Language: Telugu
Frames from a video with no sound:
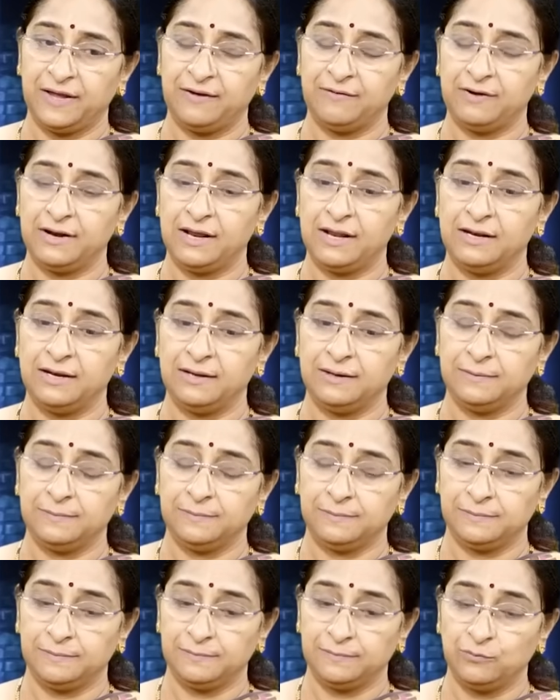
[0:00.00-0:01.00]
ఏమనాలి
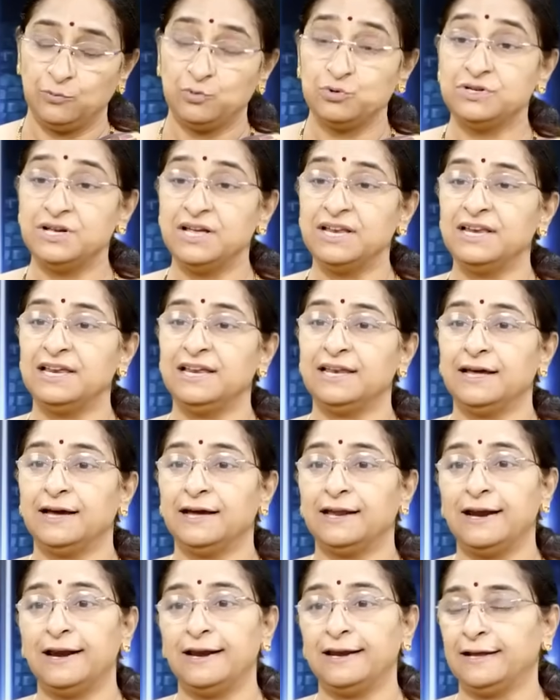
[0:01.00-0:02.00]
ఉజ్జయిని
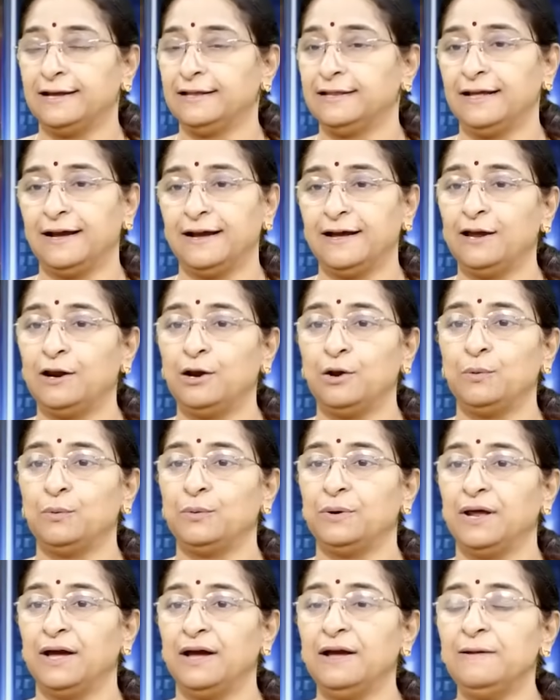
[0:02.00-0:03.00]
నగరానికి దగ్గరలో
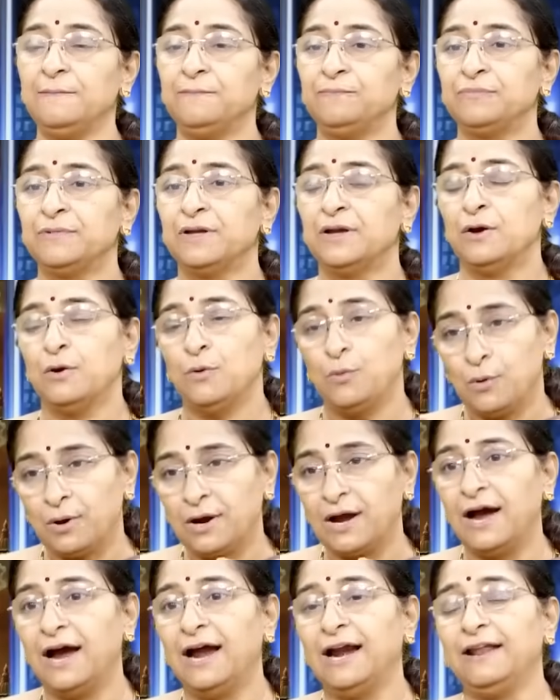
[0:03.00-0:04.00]
ఉన్న
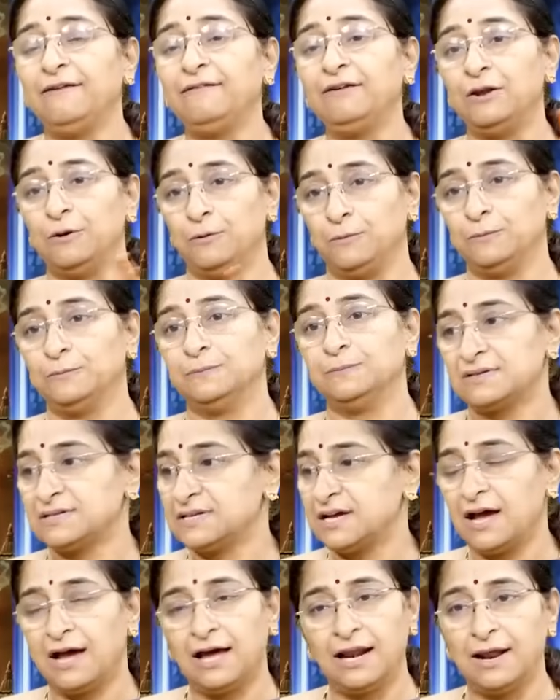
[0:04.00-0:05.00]
ఒక అడవిలో
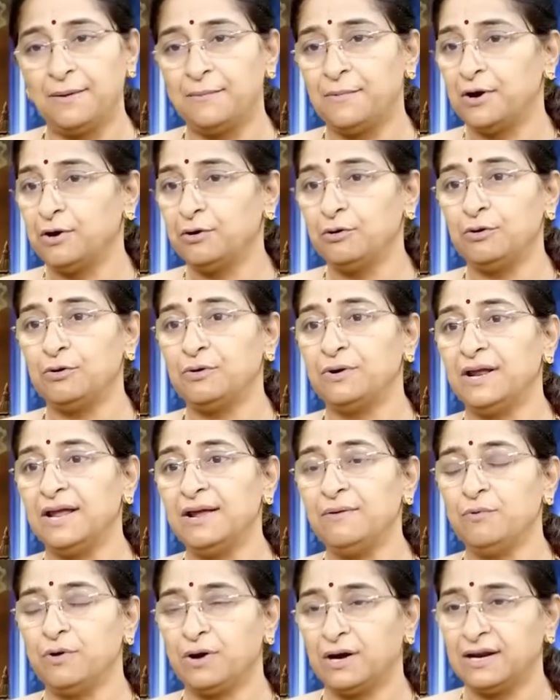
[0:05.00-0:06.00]
చాలా మడుగులు
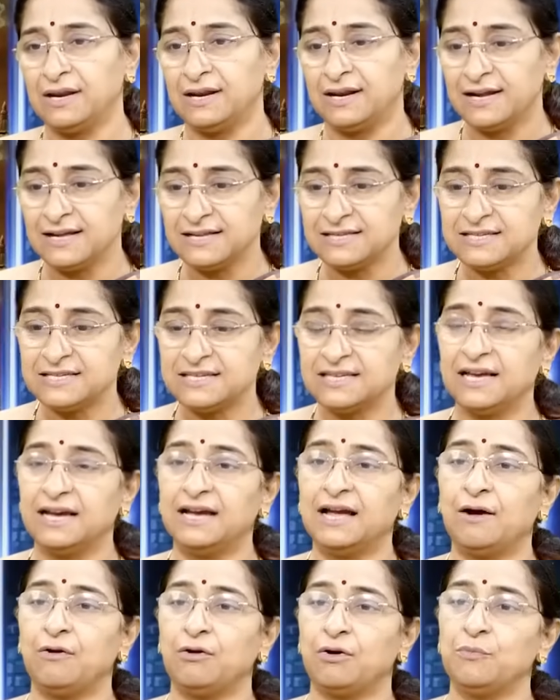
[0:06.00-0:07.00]
ఉన్నాయి ఒకటి
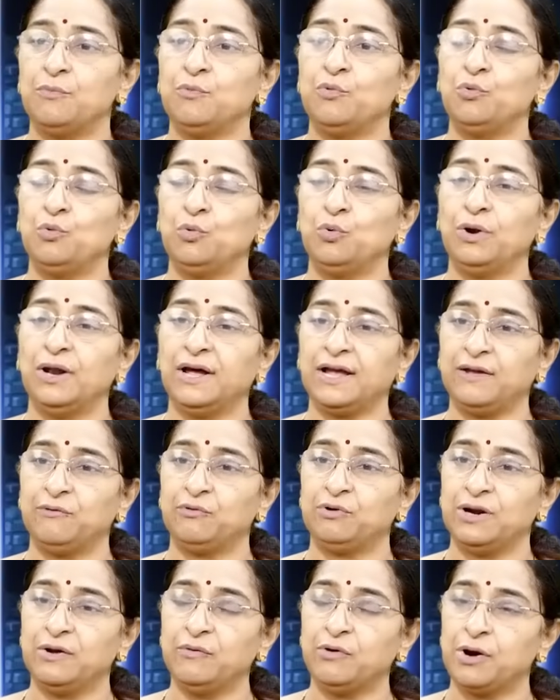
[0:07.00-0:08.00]
రహస్యంగా ఒక మూలకి
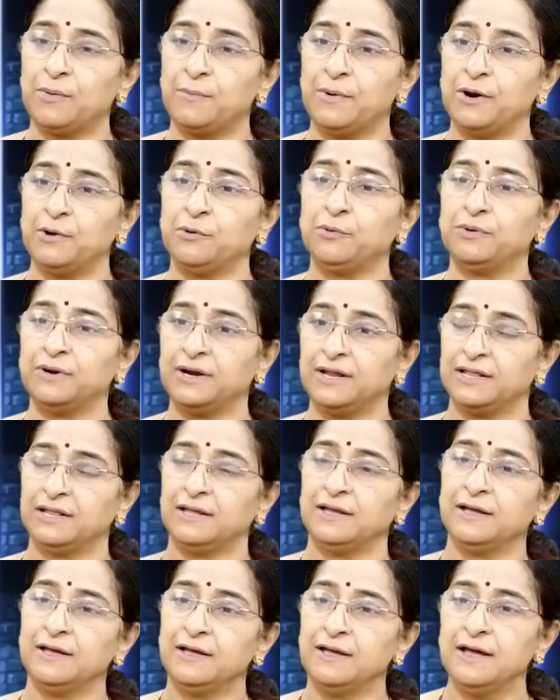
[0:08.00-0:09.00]
ఉన్న ఒక మడుగు ఉండేది
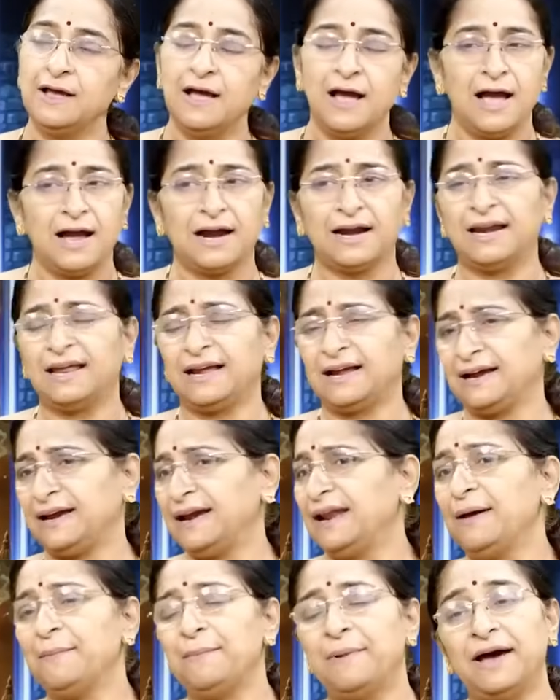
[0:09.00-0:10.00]
అక్కడ
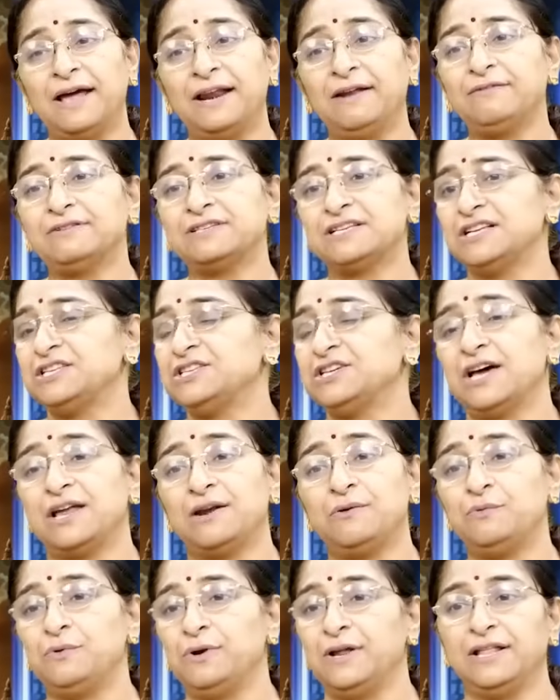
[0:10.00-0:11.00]
ఎక్కడా మానవ
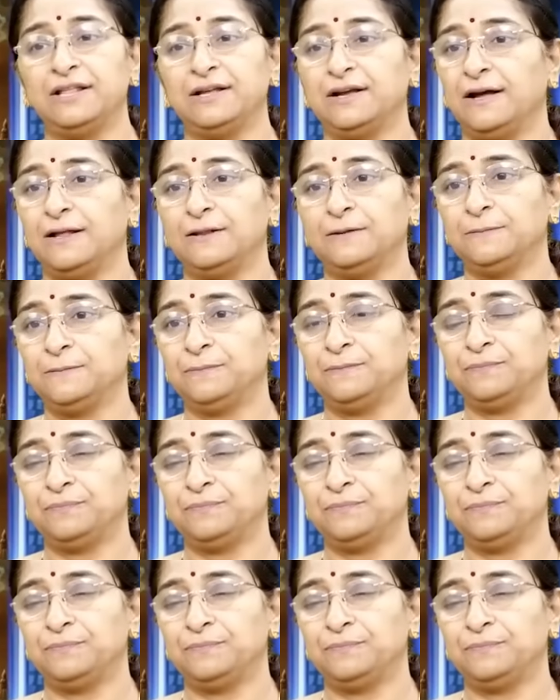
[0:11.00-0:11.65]
సంచారం ఉండేది కాదు